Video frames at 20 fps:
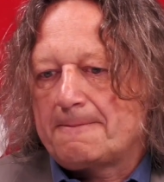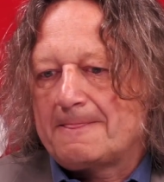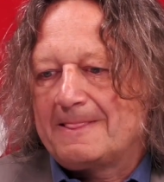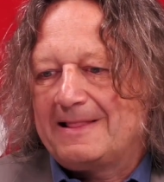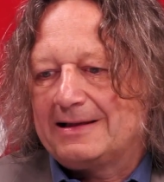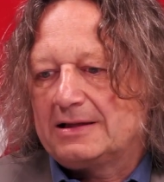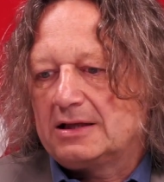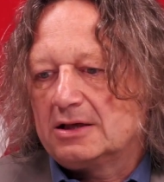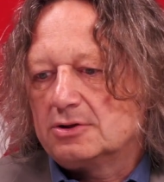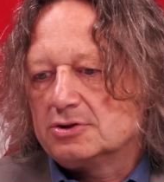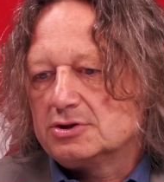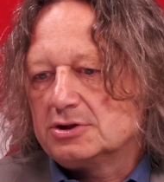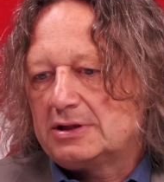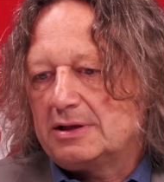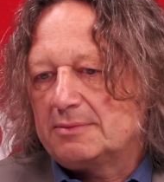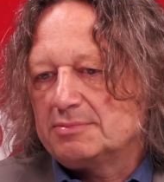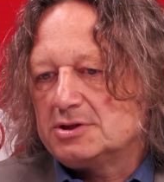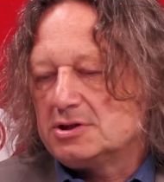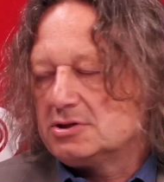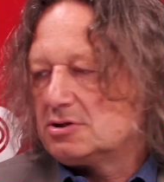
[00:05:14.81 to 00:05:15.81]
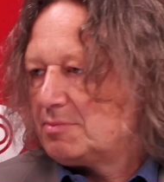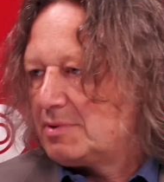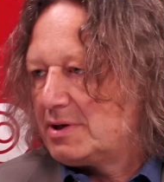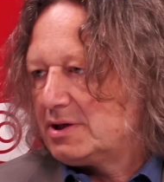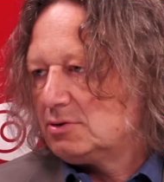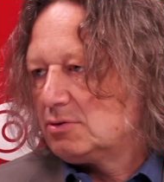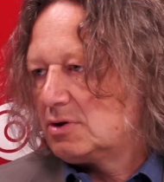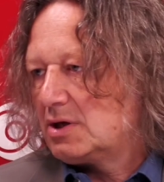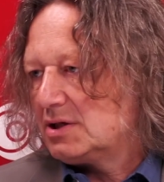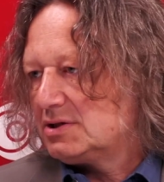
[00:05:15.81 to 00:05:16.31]
dlatego że tam, gdzie jest dobra
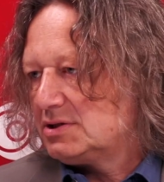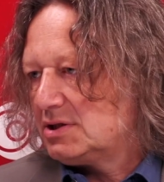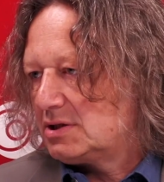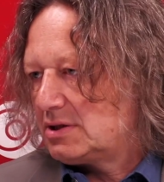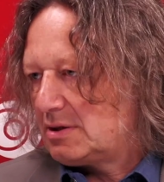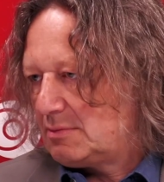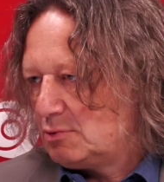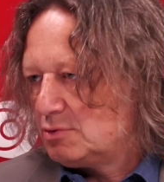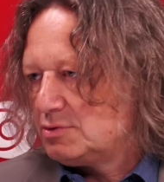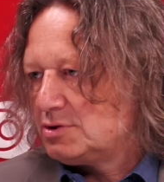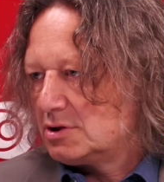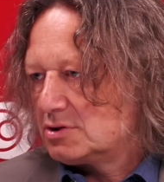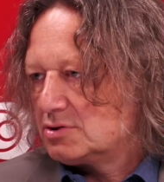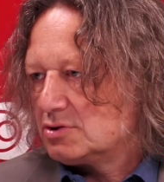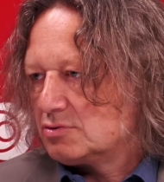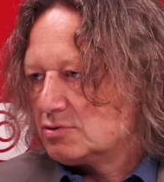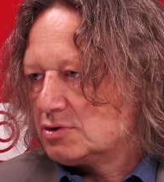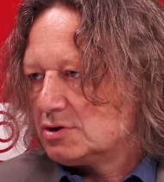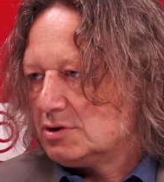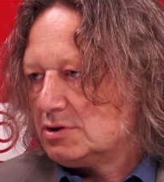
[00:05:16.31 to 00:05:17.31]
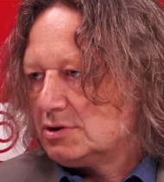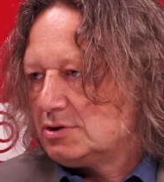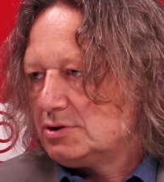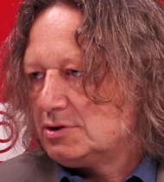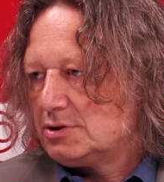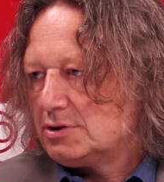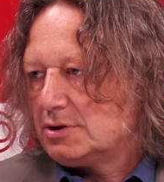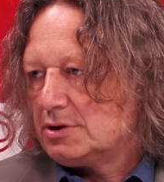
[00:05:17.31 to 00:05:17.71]
edukacja, tam ludzie chcą żyć.